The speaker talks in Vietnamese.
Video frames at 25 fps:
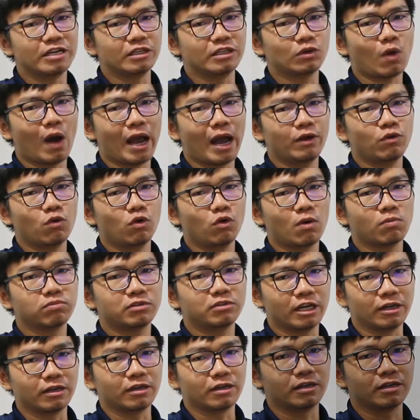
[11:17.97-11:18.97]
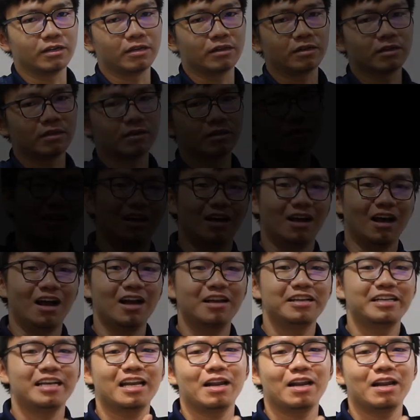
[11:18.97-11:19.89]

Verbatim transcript: dự toán của công trình đó,